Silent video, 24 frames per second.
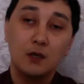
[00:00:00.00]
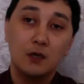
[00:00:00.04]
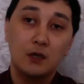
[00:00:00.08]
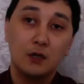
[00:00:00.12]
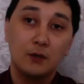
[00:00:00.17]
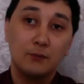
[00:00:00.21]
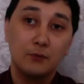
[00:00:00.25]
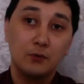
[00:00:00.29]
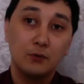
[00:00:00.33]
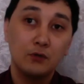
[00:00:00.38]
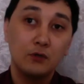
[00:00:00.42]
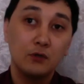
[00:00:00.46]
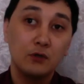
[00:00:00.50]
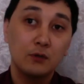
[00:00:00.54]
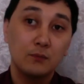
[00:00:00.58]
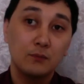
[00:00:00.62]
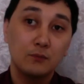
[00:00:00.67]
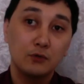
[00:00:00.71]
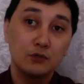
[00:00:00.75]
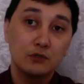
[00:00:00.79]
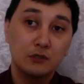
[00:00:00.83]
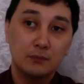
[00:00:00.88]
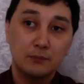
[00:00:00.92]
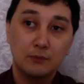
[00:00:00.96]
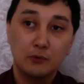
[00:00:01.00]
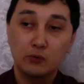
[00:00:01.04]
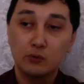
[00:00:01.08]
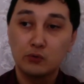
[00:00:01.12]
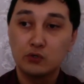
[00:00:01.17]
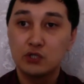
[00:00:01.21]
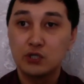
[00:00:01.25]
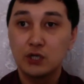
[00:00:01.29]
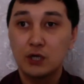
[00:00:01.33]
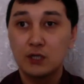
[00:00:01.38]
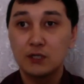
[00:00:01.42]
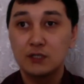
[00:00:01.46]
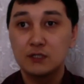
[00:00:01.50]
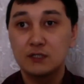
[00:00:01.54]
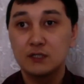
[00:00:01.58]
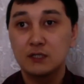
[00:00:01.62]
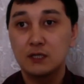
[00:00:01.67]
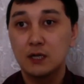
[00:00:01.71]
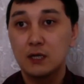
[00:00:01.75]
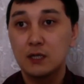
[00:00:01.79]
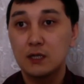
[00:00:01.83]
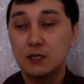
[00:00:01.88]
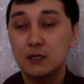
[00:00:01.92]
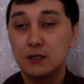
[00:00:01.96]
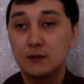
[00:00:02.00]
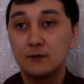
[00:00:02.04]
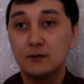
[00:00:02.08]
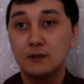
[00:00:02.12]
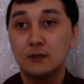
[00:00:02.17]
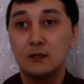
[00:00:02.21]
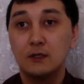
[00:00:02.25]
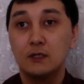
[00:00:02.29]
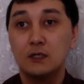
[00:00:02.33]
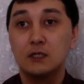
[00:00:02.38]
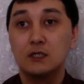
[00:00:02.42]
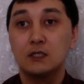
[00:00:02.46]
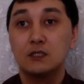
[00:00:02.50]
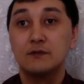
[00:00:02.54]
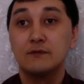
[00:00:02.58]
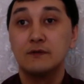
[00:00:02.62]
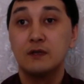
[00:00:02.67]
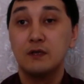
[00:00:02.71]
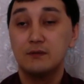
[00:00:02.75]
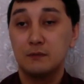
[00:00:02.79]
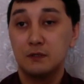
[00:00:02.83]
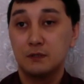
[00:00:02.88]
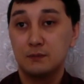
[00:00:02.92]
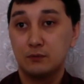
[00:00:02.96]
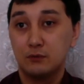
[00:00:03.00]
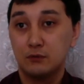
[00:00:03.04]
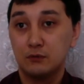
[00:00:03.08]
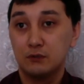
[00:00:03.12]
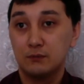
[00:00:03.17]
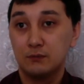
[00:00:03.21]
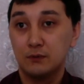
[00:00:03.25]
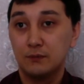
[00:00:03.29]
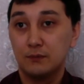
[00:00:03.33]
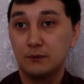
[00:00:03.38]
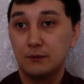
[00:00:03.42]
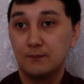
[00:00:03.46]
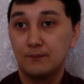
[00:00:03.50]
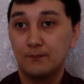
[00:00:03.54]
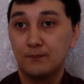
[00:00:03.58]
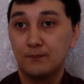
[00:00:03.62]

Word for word: Ребенок может получать знания своими способами.